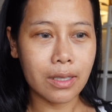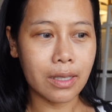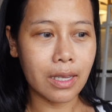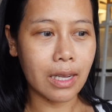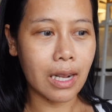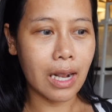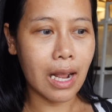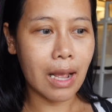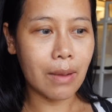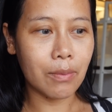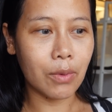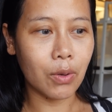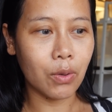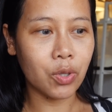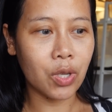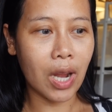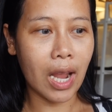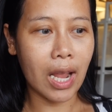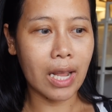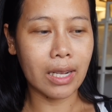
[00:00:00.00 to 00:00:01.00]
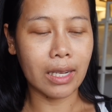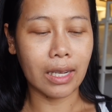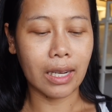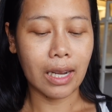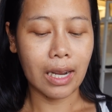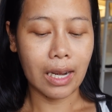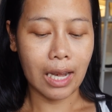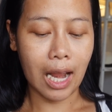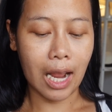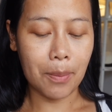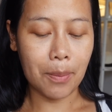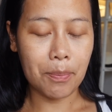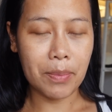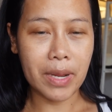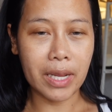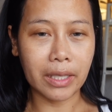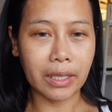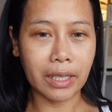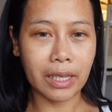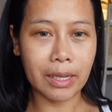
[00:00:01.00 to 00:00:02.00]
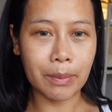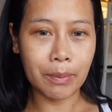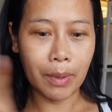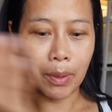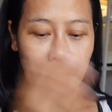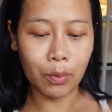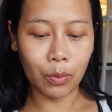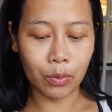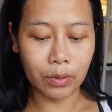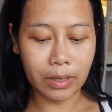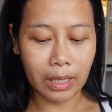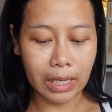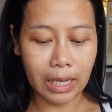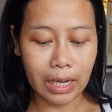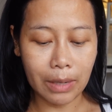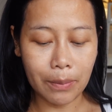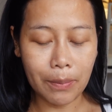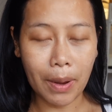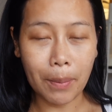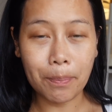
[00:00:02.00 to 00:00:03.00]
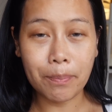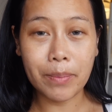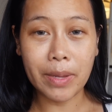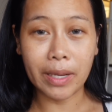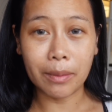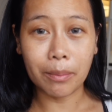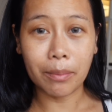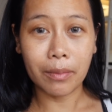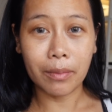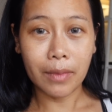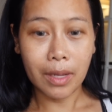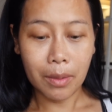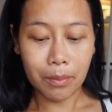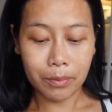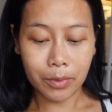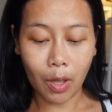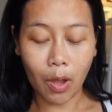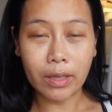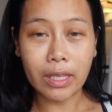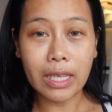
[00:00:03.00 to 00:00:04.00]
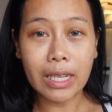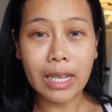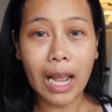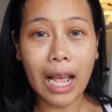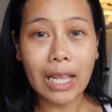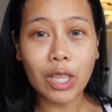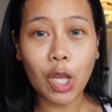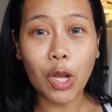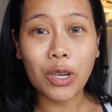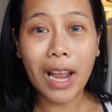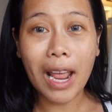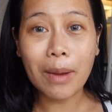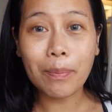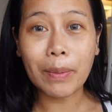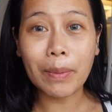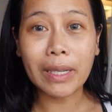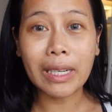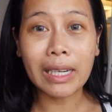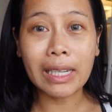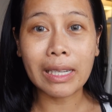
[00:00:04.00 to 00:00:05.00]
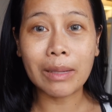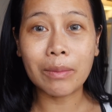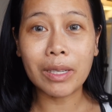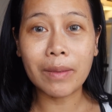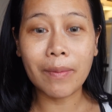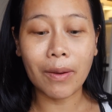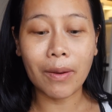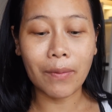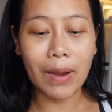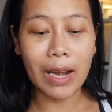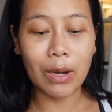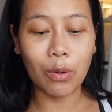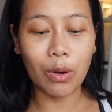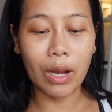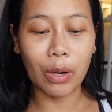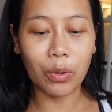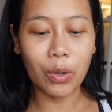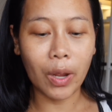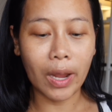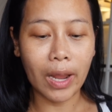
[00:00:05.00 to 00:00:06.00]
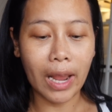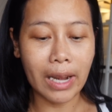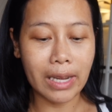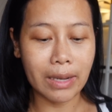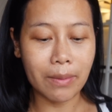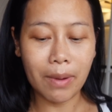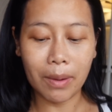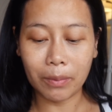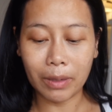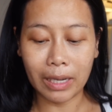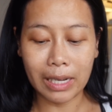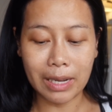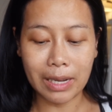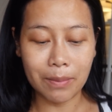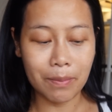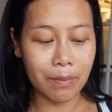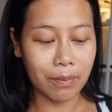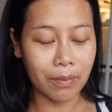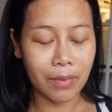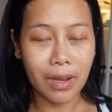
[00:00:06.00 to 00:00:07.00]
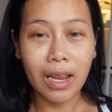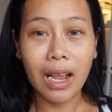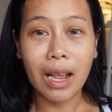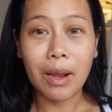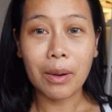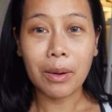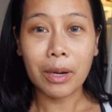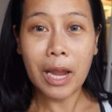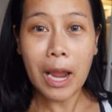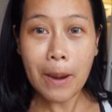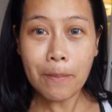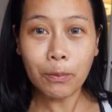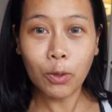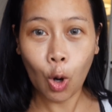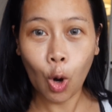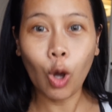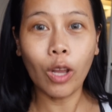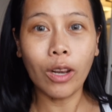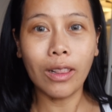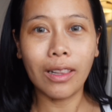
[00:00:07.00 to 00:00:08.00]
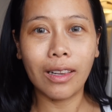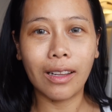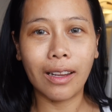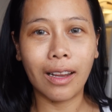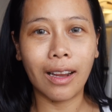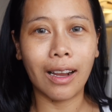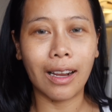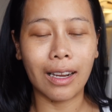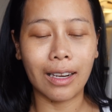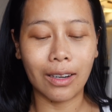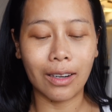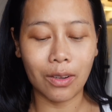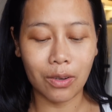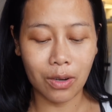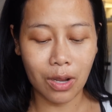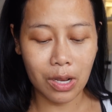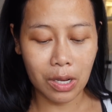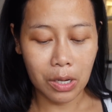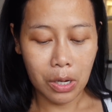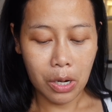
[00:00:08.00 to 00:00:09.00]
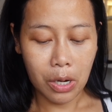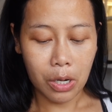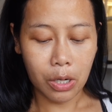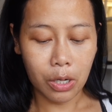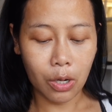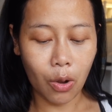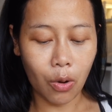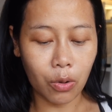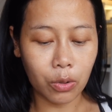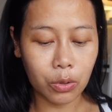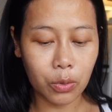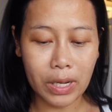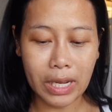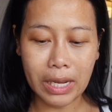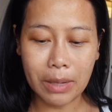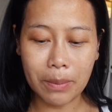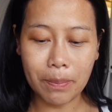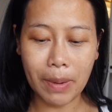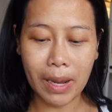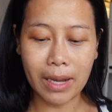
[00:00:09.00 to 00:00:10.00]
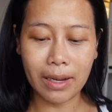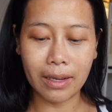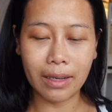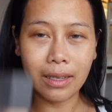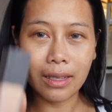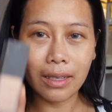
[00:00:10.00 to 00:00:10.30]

เซรั่มโลชั่นและเปลี่ยนครีมบำรุงตะกี้แบบเปลี่ยนตอนที่ทาตอนแรกเป็นครีมที่แบบว่าเหลวๆหน่อยอันนี้แบบครีมเข้มข้นเลยค่ะแล้วก็ลงตัวนี้เป็น